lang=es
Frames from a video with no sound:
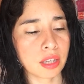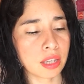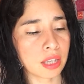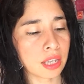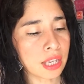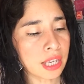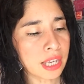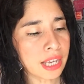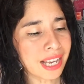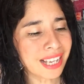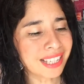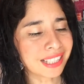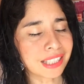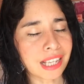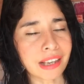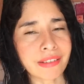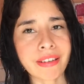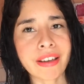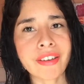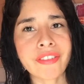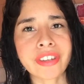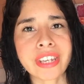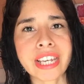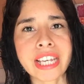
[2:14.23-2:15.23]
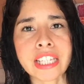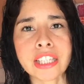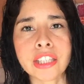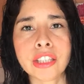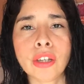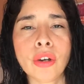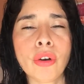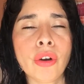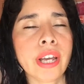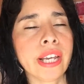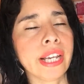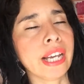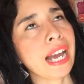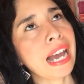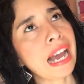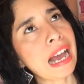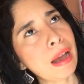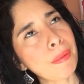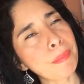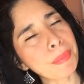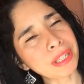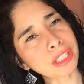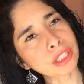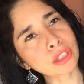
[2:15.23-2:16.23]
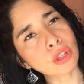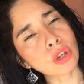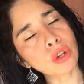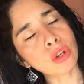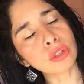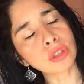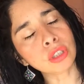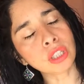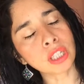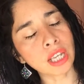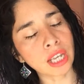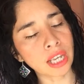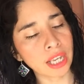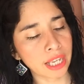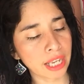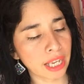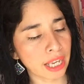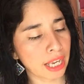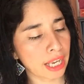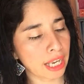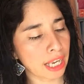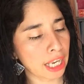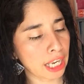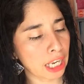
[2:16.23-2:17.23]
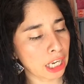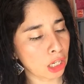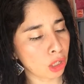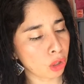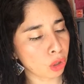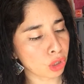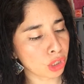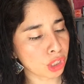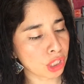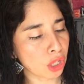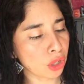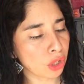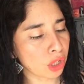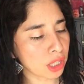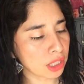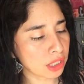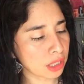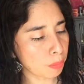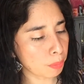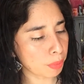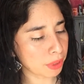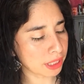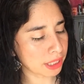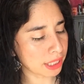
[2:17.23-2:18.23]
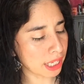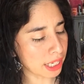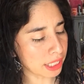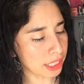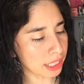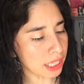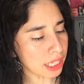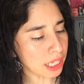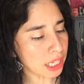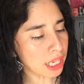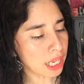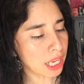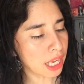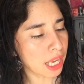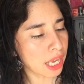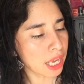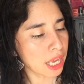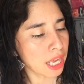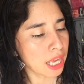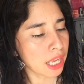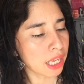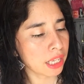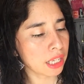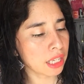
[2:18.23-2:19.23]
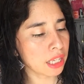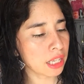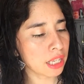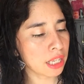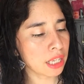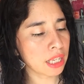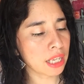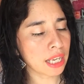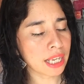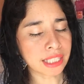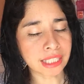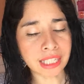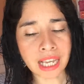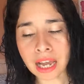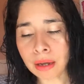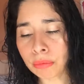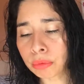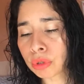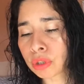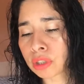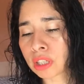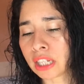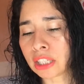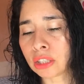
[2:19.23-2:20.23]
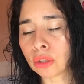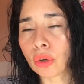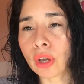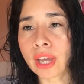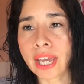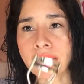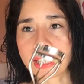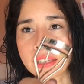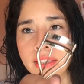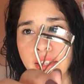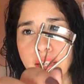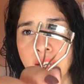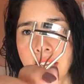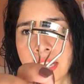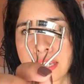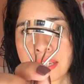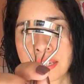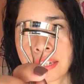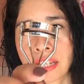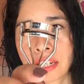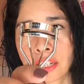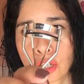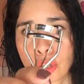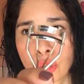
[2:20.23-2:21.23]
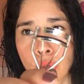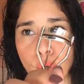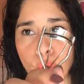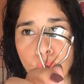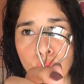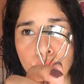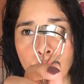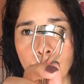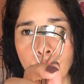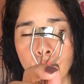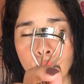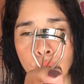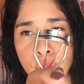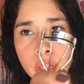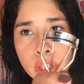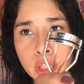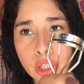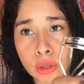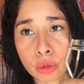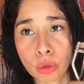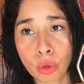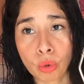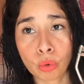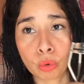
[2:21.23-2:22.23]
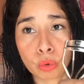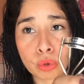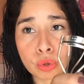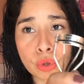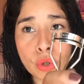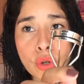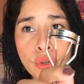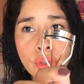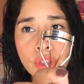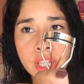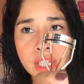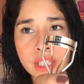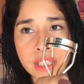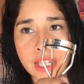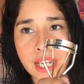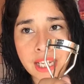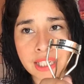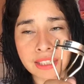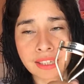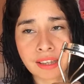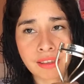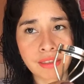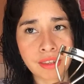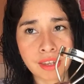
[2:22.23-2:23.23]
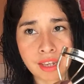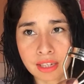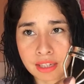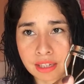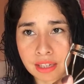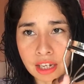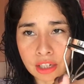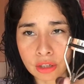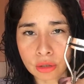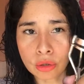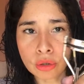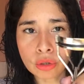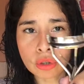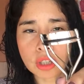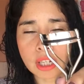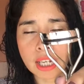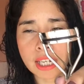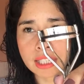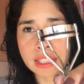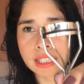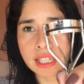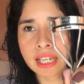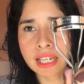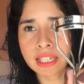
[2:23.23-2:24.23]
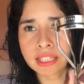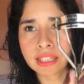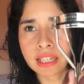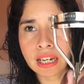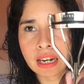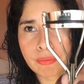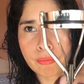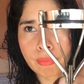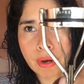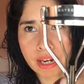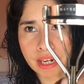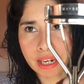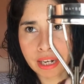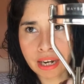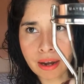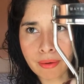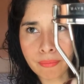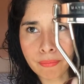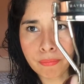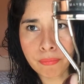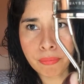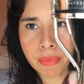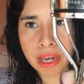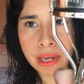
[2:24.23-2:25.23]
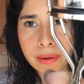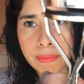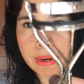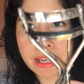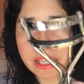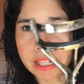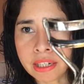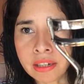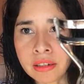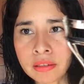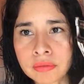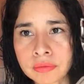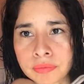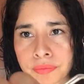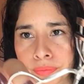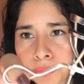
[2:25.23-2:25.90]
Y estaba viendo en Amazon eh, los rizadores de pestaña y estaba buscando este. Este es el que yo, el que yo uso desde hace 10 años. Este es de la marca Maybelline.